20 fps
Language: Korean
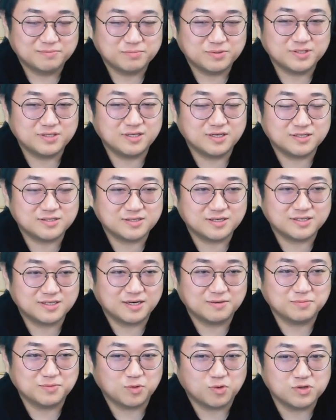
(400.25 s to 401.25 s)
BTS의
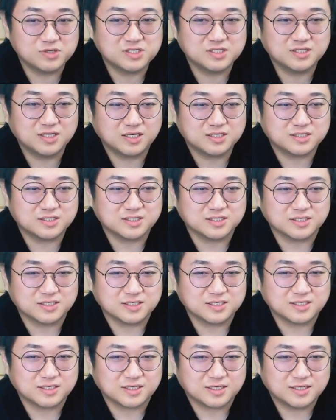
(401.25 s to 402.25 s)
삶이 훨씬
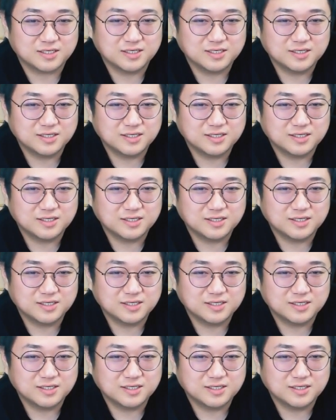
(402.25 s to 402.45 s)
낫지